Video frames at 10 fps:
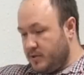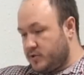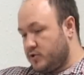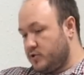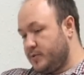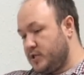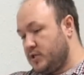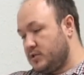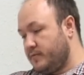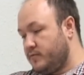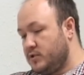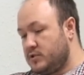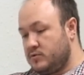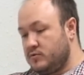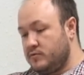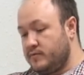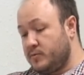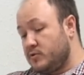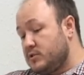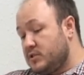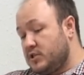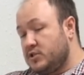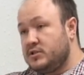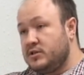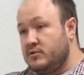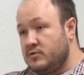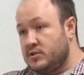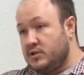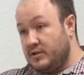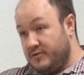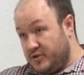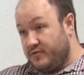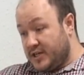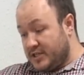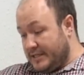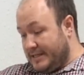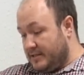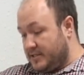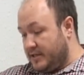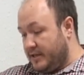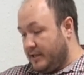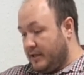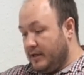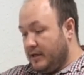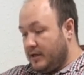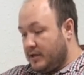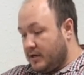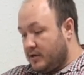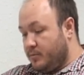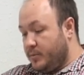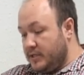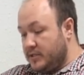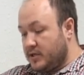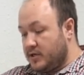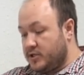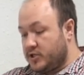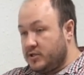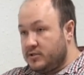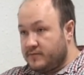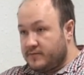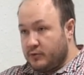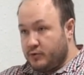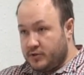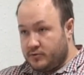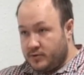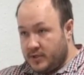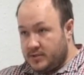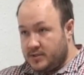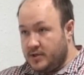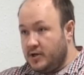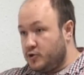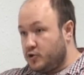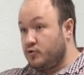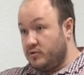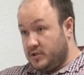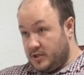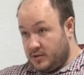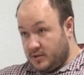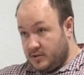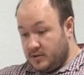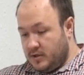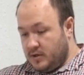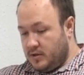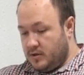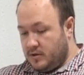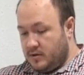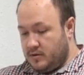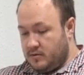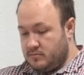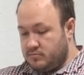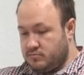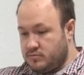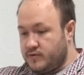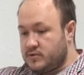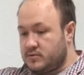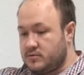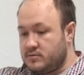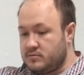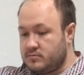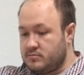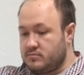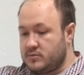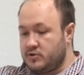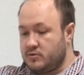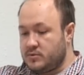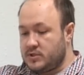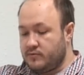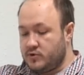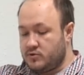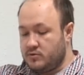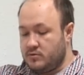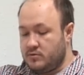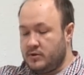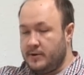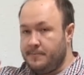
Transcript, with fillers: большое, что пришли к нам в гости. Ну, вопросы достаточно серьезные, они очень важные для населения. Как быть, как жить в такой ситуации, что делать. Э, ну вот э, начнем с того, что